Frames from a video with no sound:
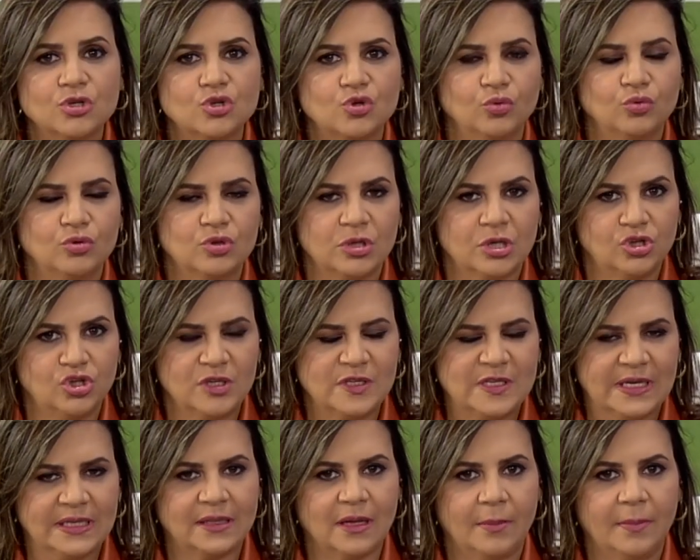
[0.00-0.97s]
estudos que
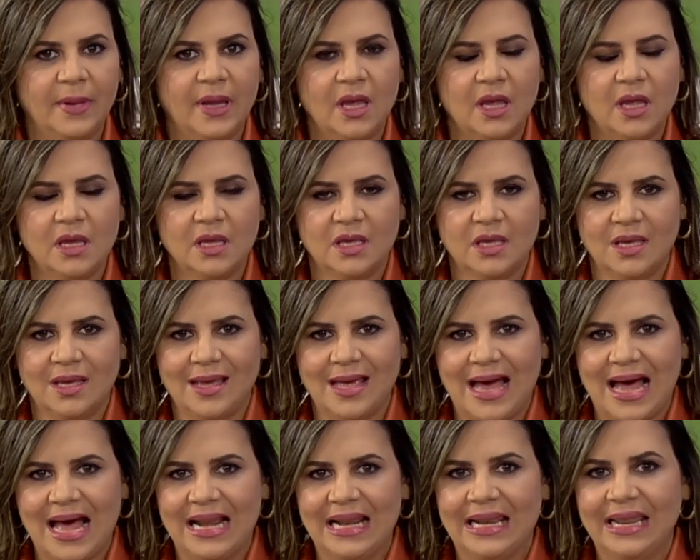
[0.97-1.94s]
dizem também que,
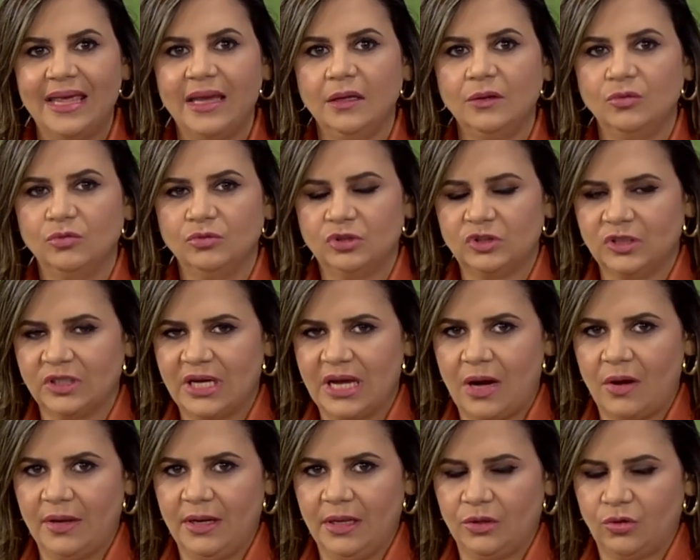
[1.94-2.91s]
além do
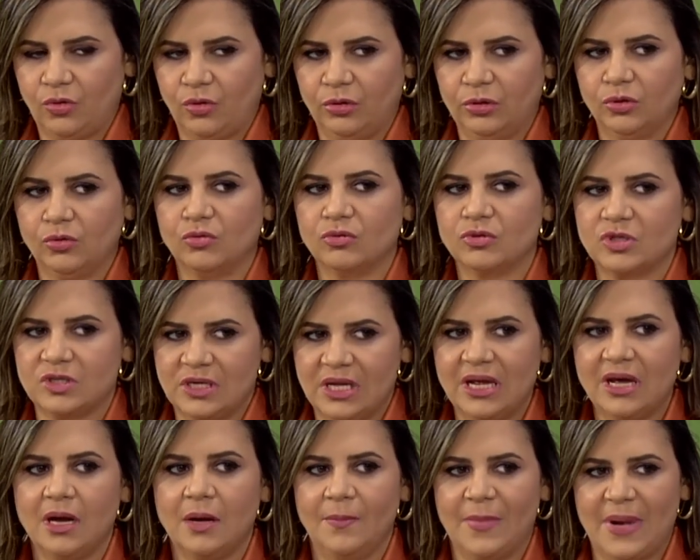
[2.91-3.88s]
cigarro eletrônico
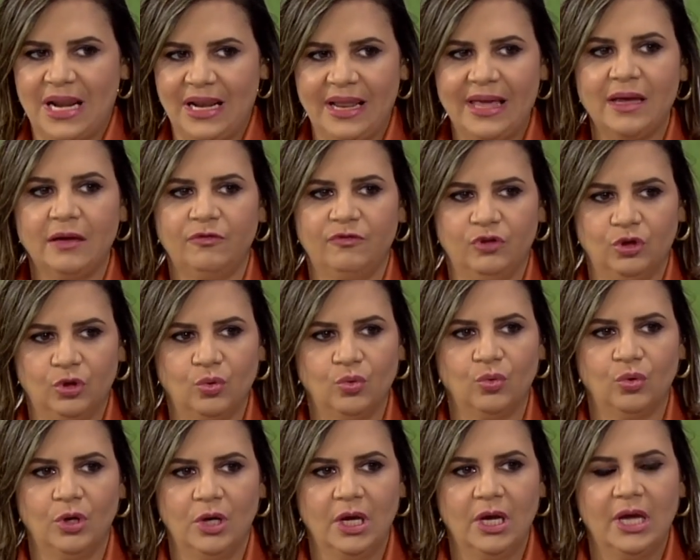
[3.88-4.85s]
ser
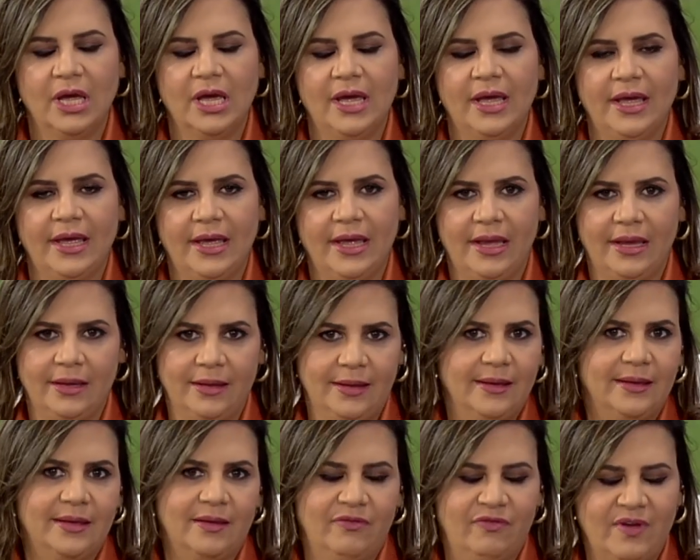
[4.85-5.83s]
maléfico, é,
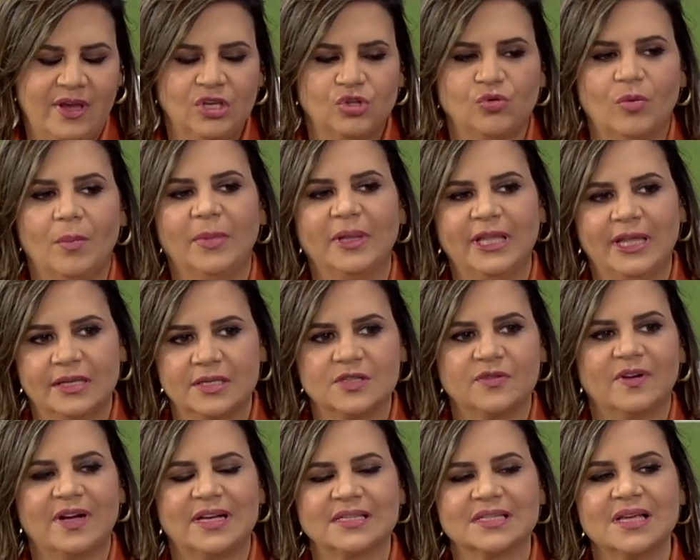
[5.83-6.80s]
e que vem de uma maneira
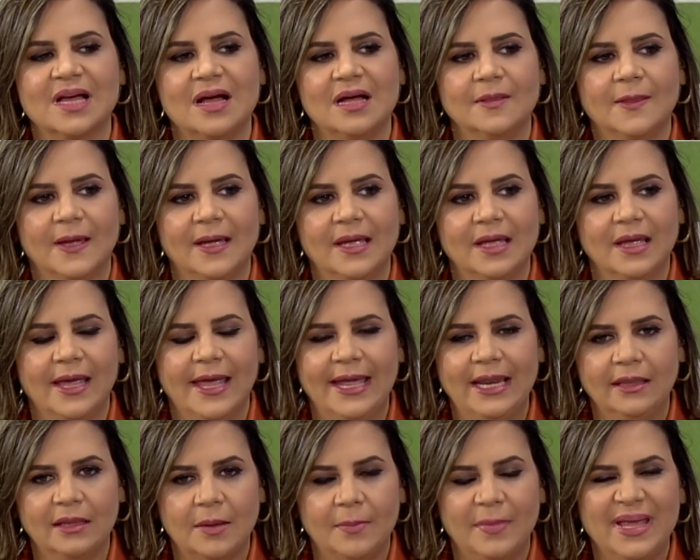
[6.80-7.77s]
disfarçada,
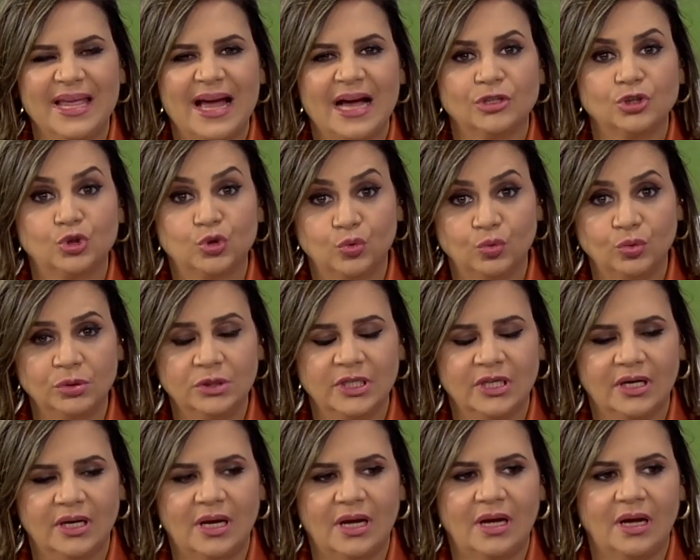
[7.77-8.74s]
ele também
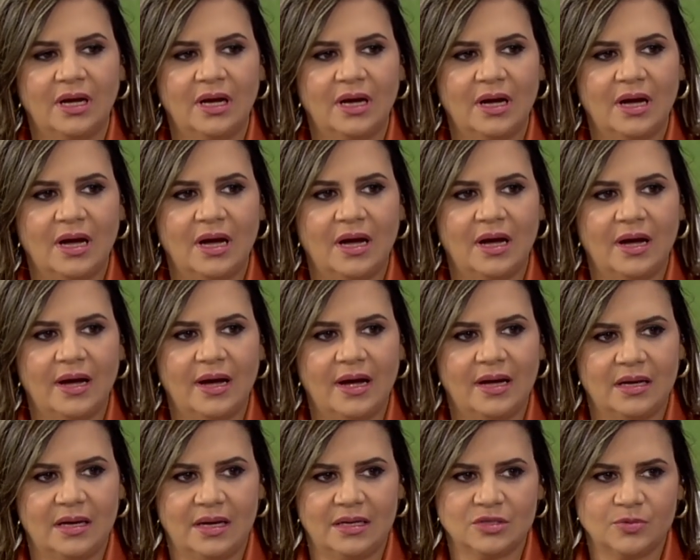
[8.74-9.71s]
ajuda
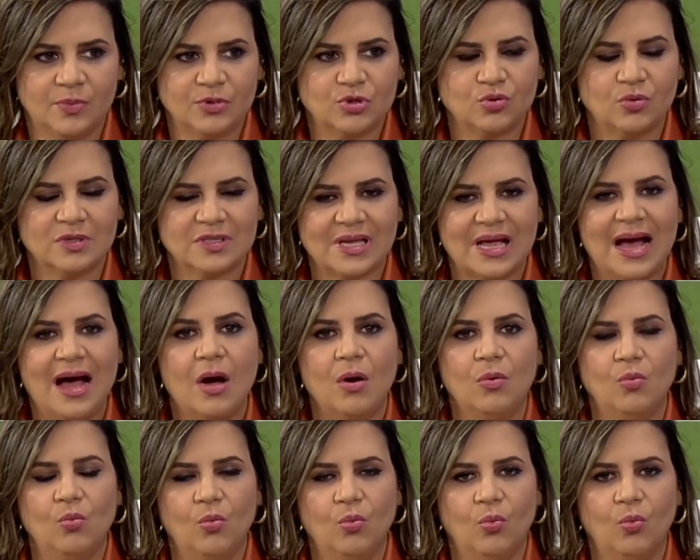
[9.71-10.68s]
a, a, as pessoas. Há
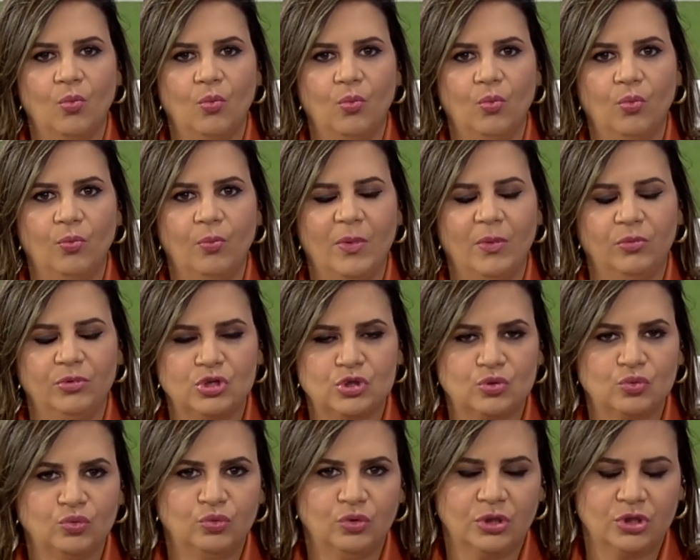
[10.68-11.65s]
um, um, um,
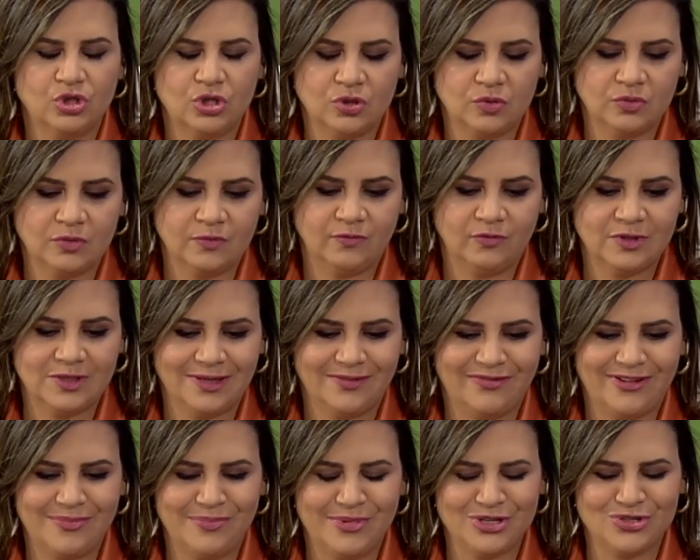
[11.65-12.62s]
estudo que diz, você que
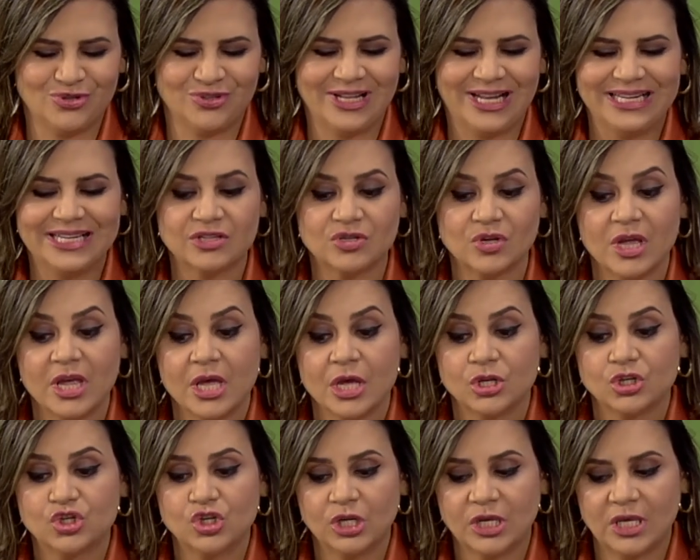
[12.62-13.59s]
vai me ajudar nisso,
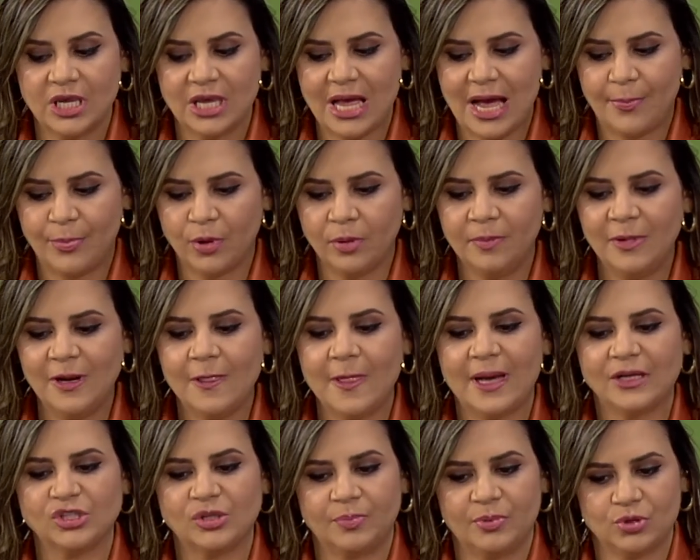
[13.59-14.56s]
de que a
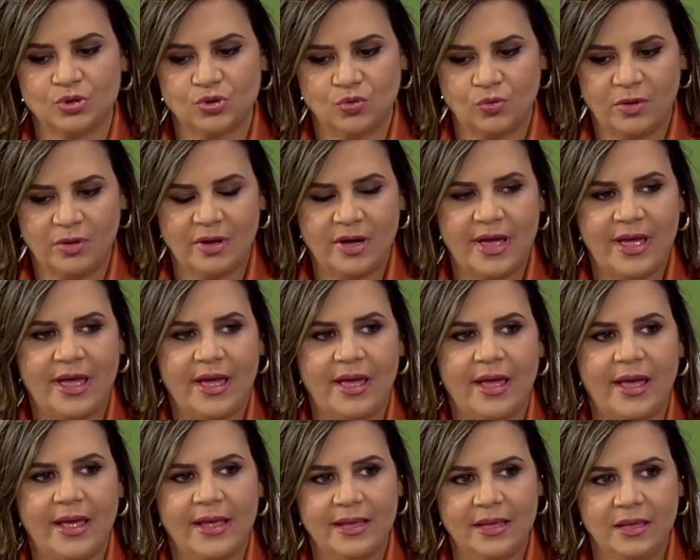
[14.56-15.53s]
probabilidade da pessoa
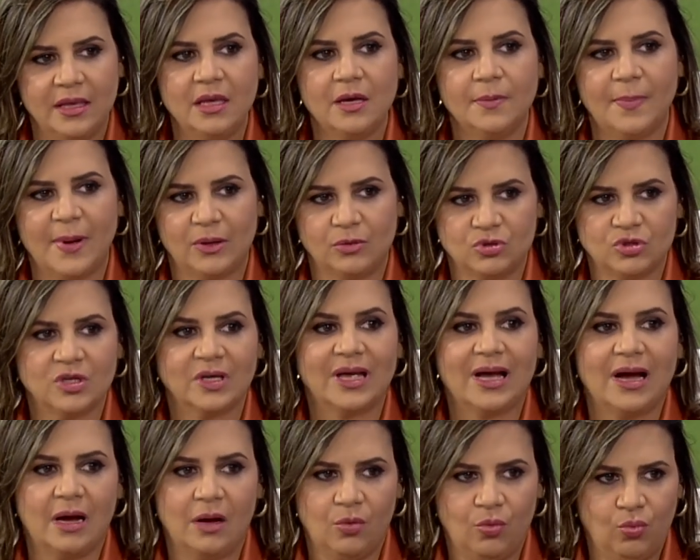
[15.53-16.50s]
é, ir para o
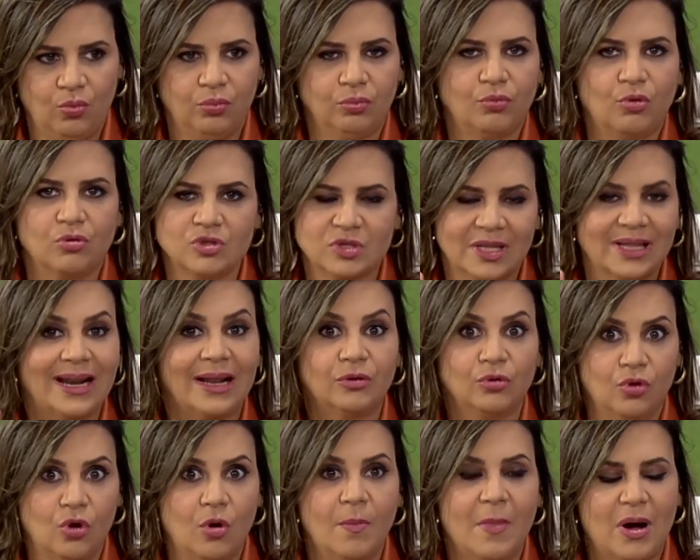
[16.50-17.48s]
cigarro
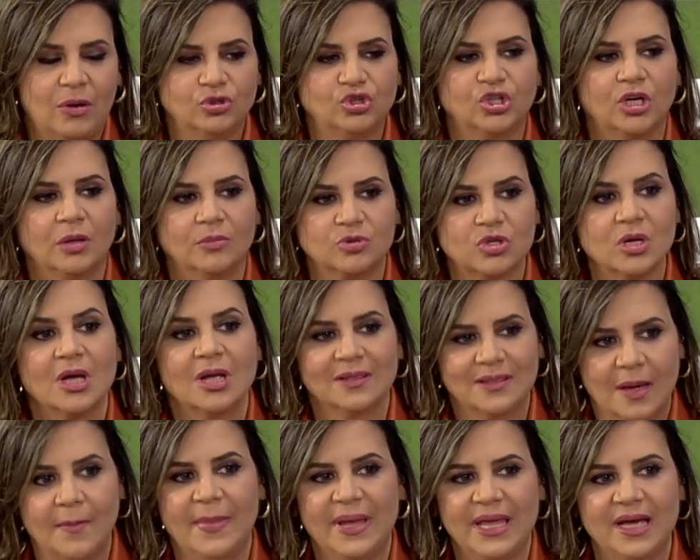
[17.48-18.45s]
considerado normal, digamos, uhum.
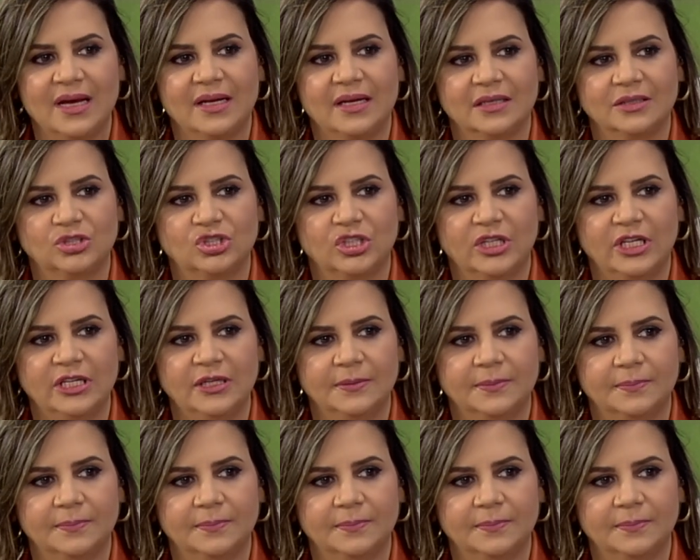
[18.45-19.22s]
também é grande, né?